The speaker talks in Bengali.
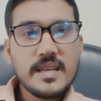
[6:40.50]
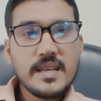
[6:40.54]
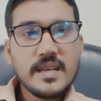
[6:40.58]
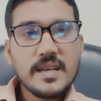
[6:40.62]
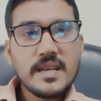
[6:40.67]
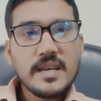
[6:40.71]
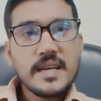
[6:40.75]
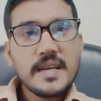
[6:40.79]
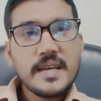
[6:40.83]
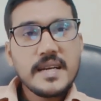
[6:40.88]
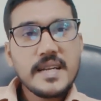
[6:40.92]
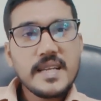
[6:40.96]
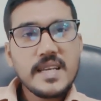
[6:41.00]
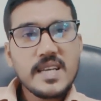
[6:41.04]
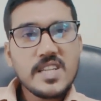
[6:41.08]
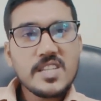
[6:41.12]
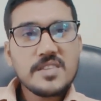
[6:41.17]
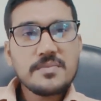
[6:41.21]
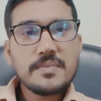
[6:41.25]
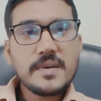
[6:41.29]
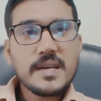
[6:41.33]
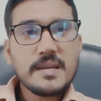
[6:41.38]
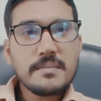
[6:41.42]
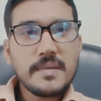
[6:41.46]
এটা অ্যাজ
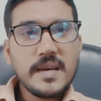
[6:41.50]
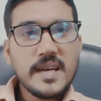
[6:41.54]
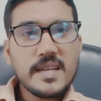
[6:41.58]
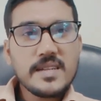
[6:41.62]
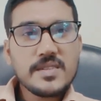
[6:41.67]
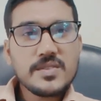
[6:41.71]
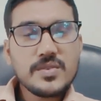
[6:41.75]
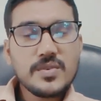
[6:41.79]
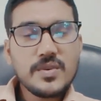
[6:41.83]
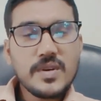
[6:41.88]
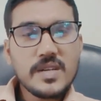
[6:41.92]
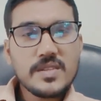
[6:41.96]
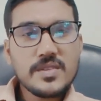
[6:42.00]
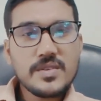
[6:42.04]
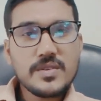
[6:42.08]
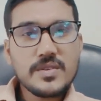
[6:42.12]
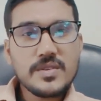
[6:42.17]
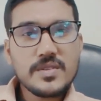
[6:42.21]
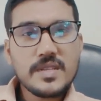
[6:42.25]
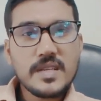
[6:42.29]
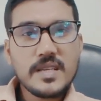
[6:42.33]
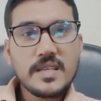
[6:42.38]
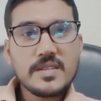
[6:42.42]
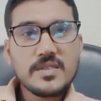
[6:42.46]
পার বায়ার সোয়াস
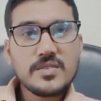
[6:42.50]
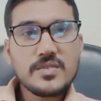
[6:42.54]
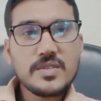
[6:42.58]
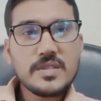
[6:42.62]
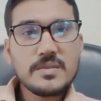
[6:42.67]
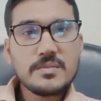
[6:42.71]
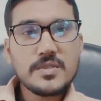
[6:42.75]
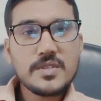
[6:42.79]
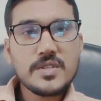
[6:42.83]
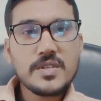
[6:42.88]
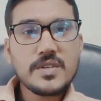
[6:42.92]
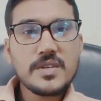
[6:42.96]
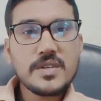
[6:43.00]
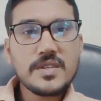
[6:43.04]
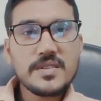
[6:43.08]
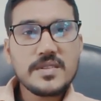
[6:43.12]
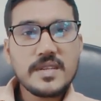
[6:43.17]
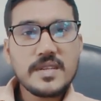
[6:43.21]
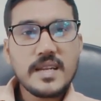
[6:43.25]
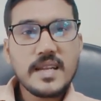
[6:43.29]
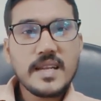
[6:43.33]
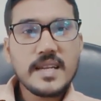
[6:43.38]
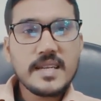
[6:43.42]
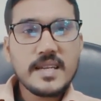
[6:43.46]
অনুযায়ী যদি মনে করেন
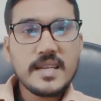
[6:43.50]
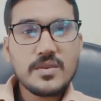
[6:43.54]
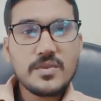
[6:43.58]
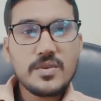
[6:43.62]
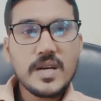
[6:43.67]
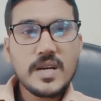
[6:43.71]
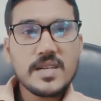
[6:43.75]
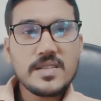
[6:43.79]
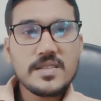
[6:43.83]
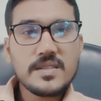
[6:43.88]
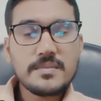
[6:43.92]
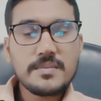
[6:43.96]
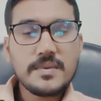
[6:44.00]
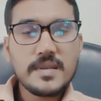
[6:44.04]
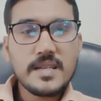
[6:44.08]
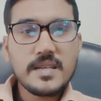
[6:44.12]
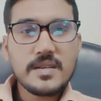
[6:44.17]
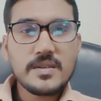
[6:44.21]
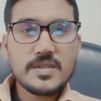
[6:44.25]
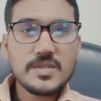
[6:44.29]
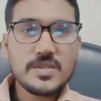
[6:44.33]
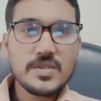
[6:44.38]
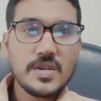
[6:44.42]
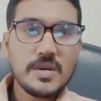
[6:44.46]
না এটা লোয়ার জিপিএলে
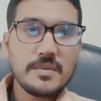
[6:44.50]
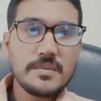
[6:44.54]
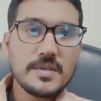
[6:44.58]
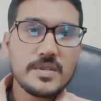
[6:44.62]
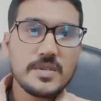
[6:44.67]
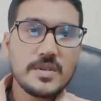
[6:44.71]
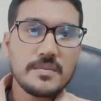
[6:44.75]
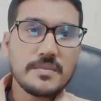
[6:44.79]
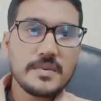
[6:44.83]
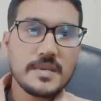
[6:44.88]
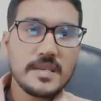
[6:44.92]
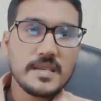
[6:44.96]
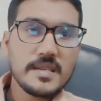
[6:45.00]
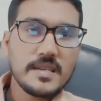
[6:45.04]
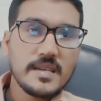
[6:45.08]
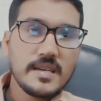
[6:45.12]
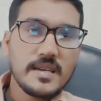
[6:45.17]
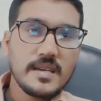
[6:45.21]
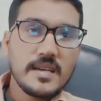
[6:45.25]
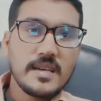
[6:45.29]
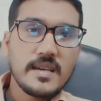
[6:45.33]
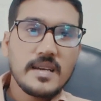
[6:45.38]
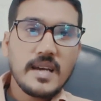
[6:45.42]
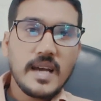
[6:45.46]
করতে হবে টপিং
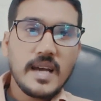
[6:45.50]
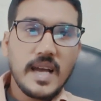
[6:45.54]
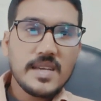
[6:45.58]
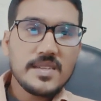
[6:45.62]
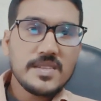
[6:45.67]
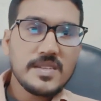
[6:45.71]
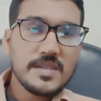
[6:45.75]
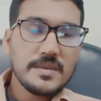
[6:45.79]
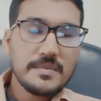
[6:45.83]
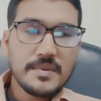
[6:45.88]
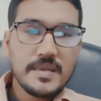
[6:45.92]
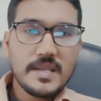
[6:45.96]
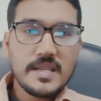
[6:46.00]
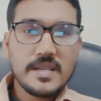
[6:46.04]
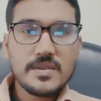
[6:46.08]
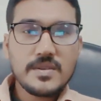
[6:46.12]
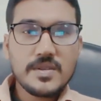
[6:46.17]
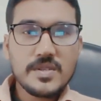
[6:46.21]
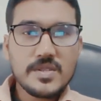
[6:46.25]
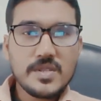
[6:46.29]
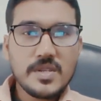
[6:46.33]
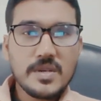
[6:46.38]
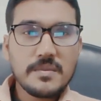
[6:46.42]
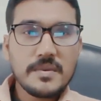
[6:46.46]
হাইজি প্লে e
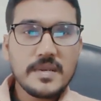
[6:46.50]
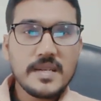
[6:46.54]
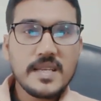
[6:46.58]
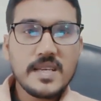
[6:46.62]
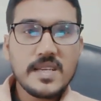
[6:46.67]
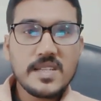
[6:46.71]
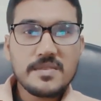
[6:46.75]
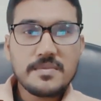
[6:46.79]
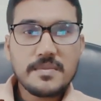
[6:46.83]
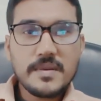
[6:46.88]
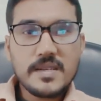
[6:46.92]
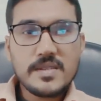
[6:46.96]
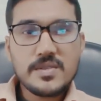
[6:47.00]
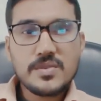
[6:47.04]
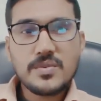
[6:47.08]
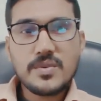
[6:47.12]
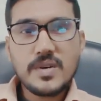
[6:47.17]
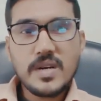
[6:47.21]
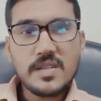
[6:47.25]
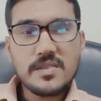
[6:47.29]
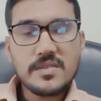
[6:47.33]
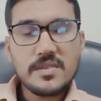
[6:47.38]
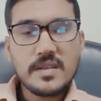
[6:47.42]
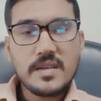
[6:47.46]
করতে হবে এটা অ্যাজ পার
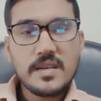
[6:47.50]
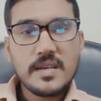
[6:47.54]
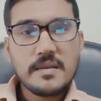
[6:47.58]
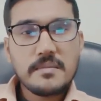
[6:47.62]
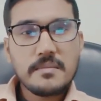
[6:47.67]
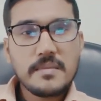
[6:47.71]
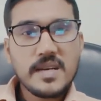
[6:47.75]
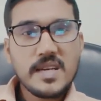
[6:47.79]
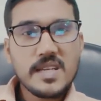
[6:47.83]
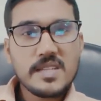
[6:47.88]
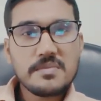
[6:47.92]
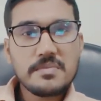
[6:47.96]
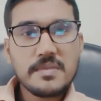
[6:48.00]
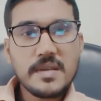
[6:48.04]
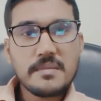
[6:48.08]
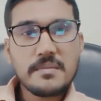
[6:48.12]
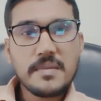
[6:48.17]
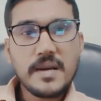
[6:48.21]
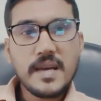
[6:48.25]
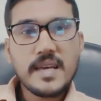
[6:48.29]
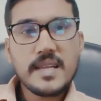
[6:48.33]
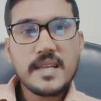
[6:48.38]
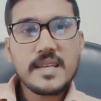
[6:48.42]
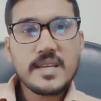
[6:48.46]
বা অ্যাজ পার
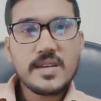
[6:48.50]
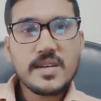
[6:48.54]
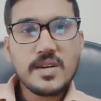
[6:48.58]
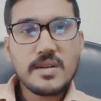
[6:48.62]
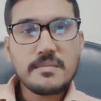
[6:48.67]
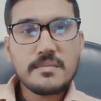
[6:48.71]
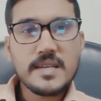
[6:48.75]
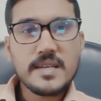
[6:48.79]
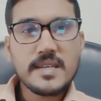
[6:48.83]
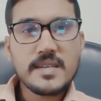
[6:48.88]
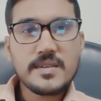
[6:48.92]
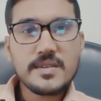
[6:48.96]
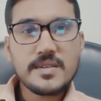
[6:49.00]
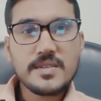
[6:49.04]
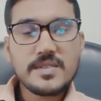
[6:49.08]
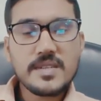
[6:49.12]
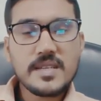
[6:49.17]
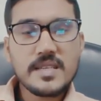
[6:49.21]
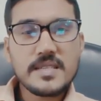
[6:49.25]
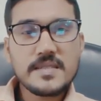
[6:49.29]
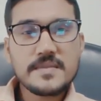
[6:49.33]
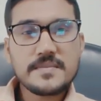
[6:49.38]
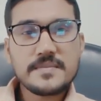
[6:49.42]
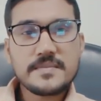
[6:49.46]
বায়ার রিকোয়ারমেন্ট
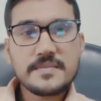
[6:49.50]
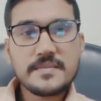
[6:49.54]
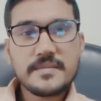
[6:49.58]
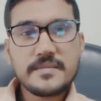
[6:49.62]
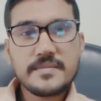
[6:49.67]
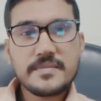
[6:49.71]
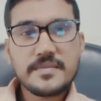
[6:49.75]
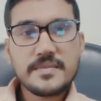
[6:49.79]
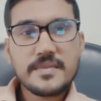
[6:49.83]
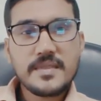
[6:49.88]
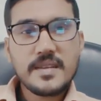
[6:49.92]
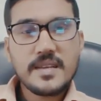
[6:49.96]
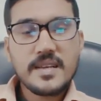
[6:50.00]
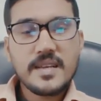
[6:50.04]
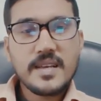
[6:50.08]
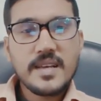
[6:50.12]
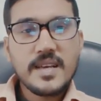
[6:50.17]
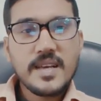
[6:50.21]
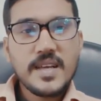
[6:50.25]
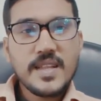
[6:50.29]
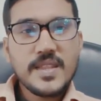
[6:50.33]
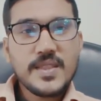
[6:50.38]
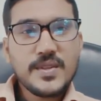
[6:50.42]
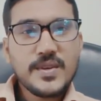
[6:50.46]
অনুযায়ী
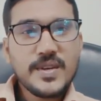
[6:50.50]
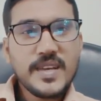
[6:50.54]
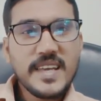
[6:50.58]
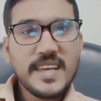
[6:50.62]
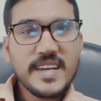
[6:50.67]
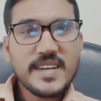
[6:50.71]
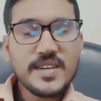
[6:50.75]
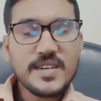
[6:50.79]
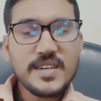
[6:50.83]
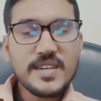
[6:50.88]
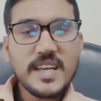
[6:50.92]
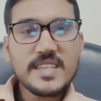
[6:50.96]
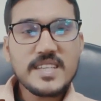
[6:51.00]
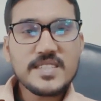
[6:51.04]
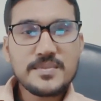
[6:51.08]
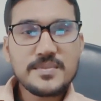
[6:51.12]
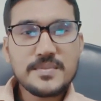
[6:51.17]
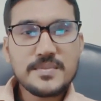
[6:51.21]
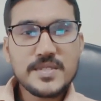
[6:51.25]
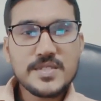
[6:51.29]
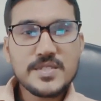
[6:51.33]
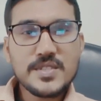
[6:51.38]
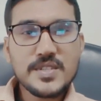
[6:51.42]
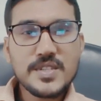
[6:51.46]
তো এখন আস
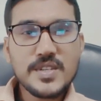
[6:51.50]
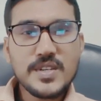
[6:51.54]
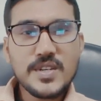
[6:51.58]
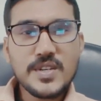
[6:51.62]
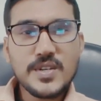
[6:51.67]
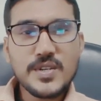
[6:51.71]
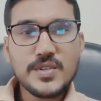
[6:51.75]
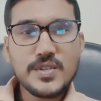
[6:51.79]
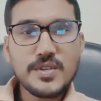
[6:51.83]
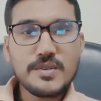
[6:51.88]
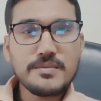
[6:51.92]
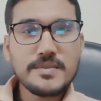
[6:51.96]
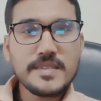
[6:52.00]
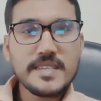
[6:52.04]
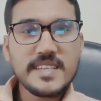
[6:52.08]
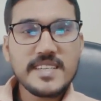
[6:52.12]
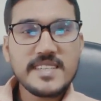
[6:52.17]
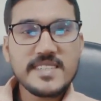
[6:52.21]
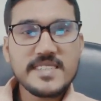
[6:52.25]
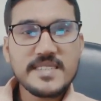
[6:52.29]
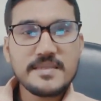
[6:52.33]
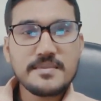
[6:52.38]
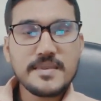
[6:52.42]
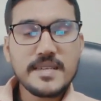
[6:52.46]
বিষয়টা হলো টপিংয়ের
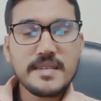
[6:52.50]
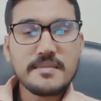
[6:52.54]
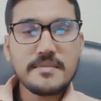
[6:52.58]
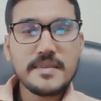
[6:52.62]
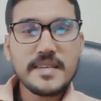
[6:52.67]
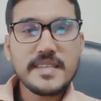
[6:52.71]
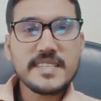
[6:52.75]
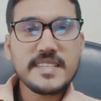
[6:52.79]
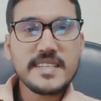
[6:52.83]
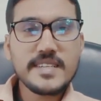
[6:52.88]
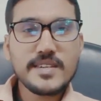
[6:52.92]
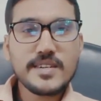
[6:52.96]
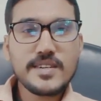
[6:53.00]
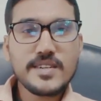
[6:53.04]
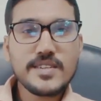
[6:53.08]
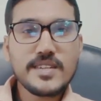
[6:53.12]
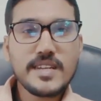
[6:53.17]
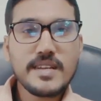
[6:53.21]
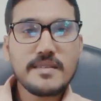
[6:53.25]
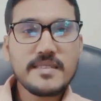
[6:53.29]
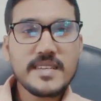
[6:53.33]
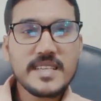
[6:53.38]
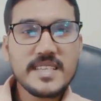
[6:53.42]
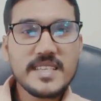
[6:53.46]
জিপিএল মেনটেন করার জন্য
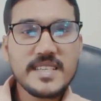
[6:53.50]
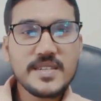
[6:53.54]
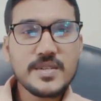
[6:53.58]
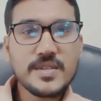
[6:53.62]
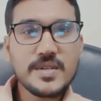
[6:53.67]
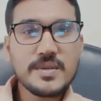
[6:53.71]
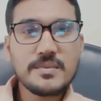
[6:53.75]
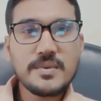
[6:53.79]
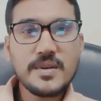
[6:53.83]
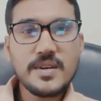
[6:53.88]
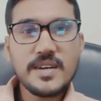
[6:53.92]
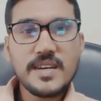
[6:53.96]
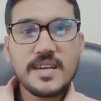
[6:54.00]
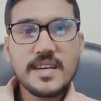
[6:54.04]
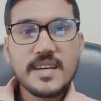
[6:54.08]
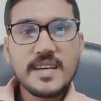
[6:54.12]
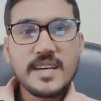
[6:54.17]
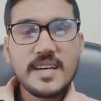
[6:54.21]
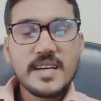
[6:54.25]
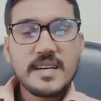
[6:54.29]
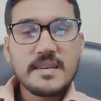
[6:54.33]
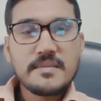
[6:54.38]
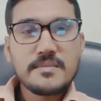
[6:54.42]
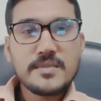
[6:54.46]
আমরা কি করব
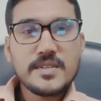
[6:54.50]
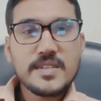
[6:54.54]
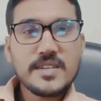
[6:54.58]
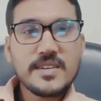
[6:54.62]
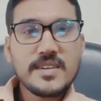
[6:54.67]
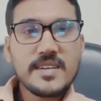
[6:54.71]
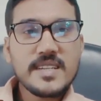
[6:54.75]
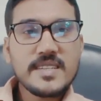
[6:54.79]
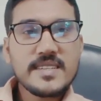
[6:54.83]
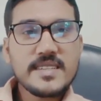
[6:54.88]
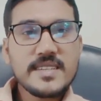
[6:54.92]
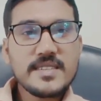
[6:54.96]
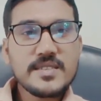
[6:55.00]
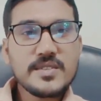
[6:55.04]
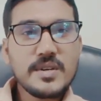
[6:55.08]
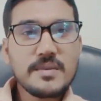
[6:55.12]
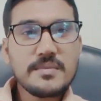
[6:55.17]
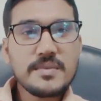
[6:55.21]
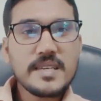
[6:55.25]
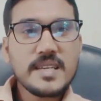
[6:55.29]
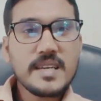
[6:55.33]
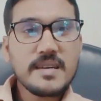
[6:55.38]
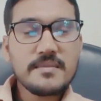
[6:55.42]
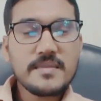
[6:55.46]
মনে করলেন যে
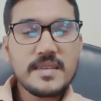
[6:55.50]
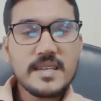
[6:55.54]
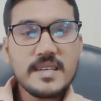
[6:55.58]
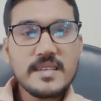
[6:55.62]
টপিং আমরা